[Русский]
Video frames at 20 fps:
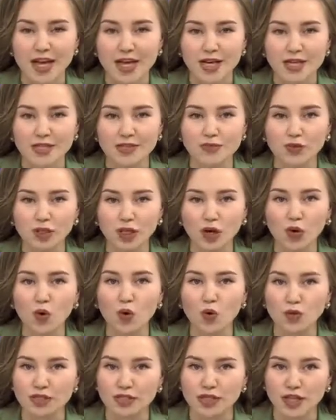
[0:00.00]
Сегодня
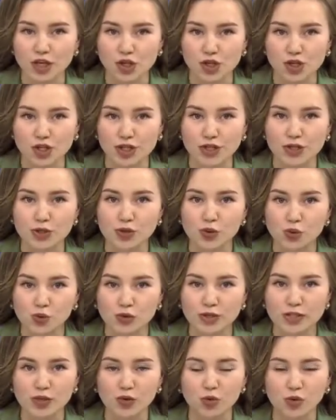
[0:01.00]
гость нашей
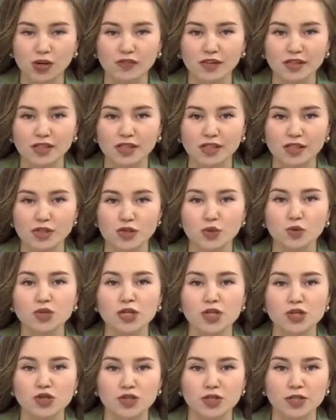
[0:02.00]
студии, руководитель
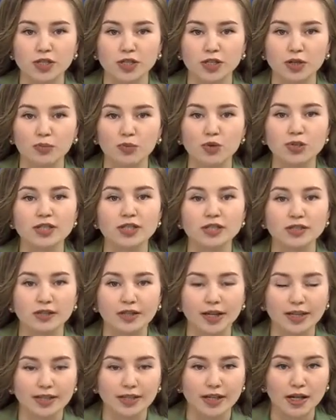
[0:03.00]
студенческих
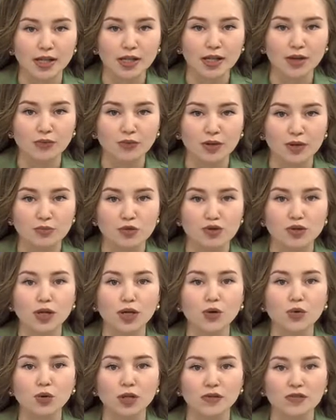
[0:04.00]
путинных отрядов и
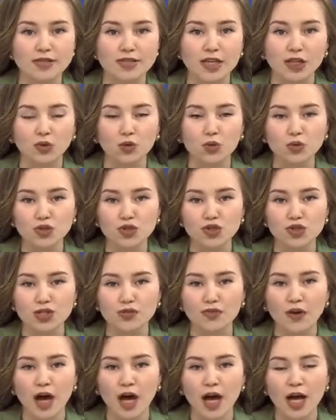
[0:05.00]
международного
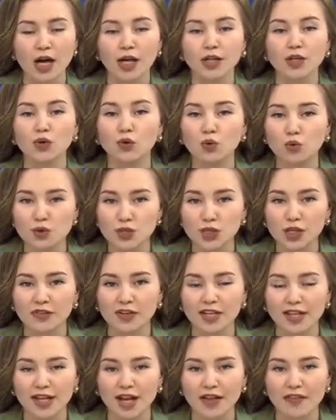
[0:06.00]
сотрудничества Якутского
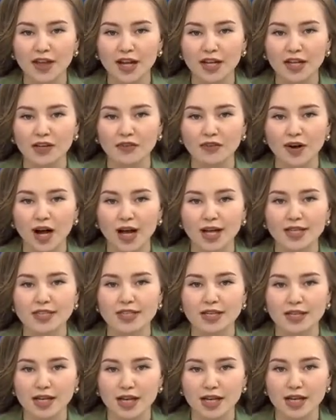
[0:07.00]
регионального
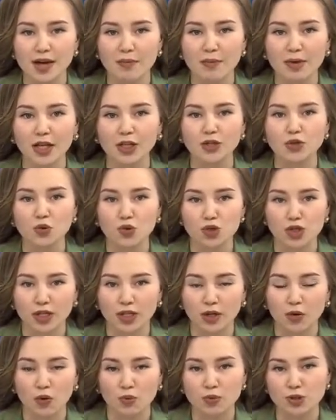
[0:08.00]
отделения
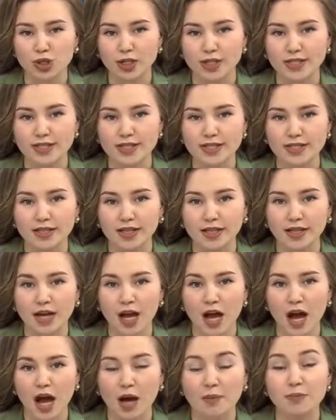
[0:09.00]
молодежной общероссийской
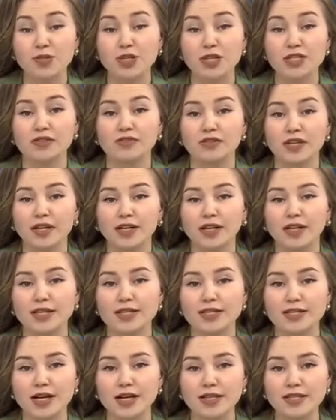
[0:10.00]
общественной
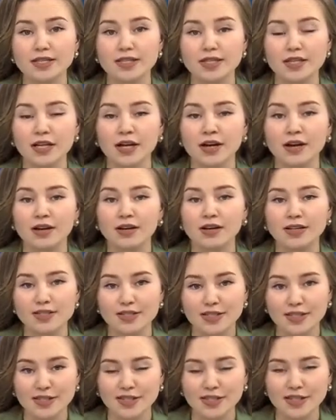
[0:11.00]
организации
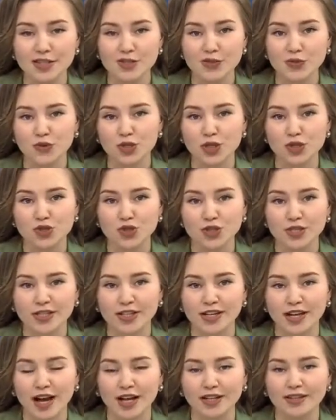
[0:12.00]
«Российские
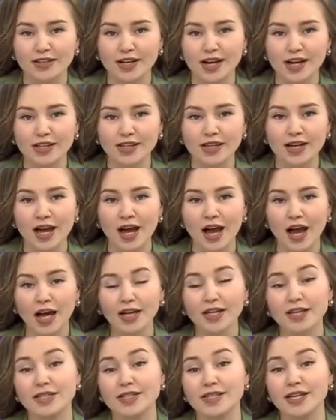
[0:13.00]
студенческие отряды»
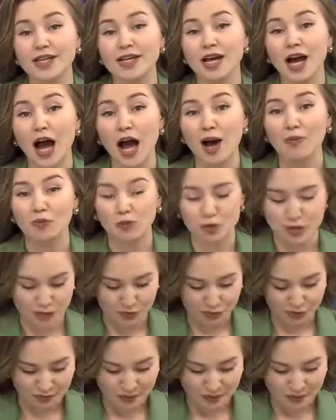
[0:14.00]
Алексей Амосов.